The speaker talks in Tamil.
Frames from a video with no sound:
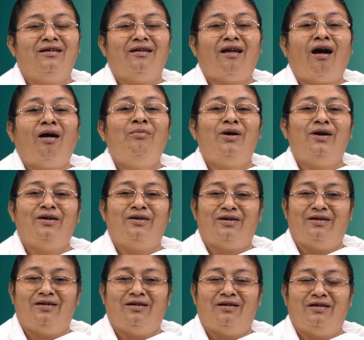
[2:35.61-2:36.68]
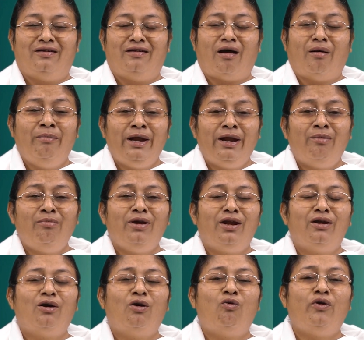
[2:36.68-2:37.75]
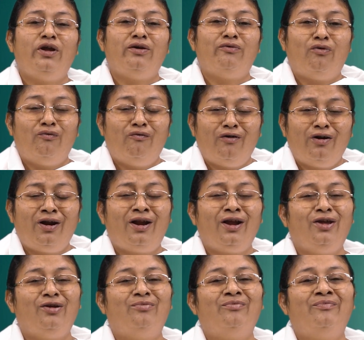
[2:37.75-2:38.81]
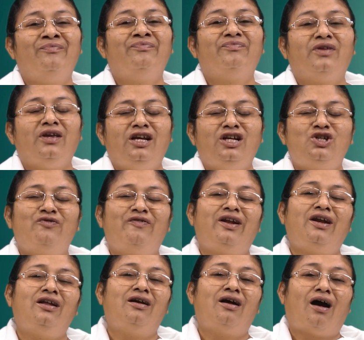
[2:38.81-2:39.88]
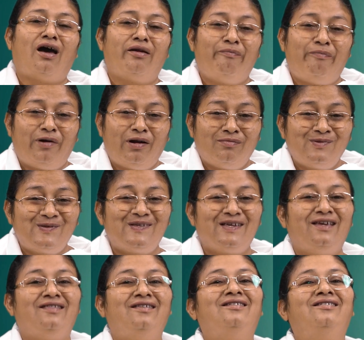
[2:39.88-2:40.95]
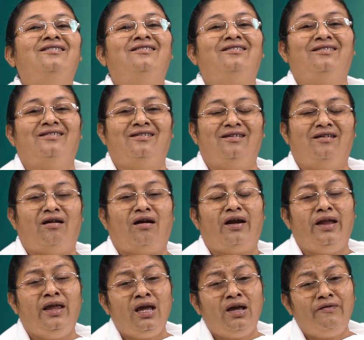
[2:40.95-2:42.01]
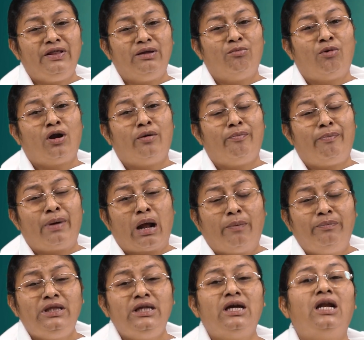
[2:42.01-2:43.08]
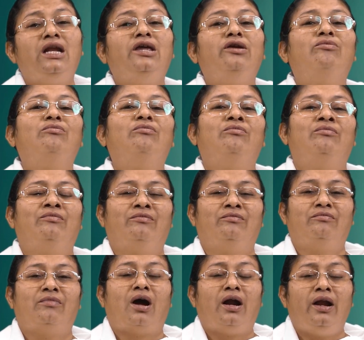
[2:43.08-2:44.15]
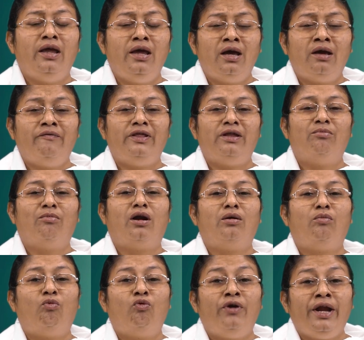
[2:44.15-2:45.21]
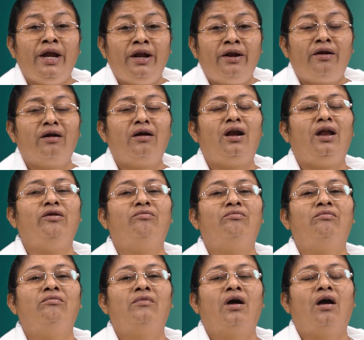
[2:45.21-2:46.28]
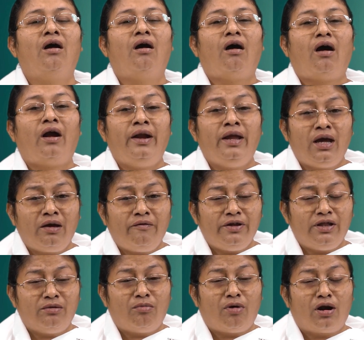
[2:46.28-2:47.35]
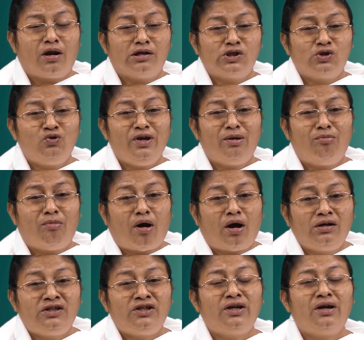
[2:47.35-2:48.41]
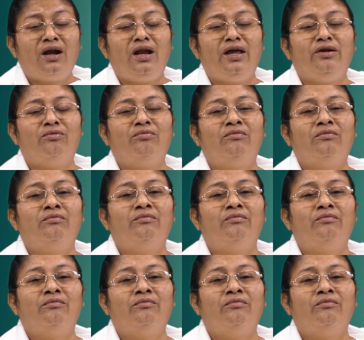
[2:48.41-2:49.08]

நாம் நம்மிடம் இருக்கக்கூடிய ஒவ்வொன்றையும் ஈஸ்வரனுக்கு அர்ப்பணம் செய்து அநேக விதமான பிராப்திகளையும் அநேக விதமான முன்னேற்றங்களையும் அநேக விதமான சுய மாற்றங்களையும்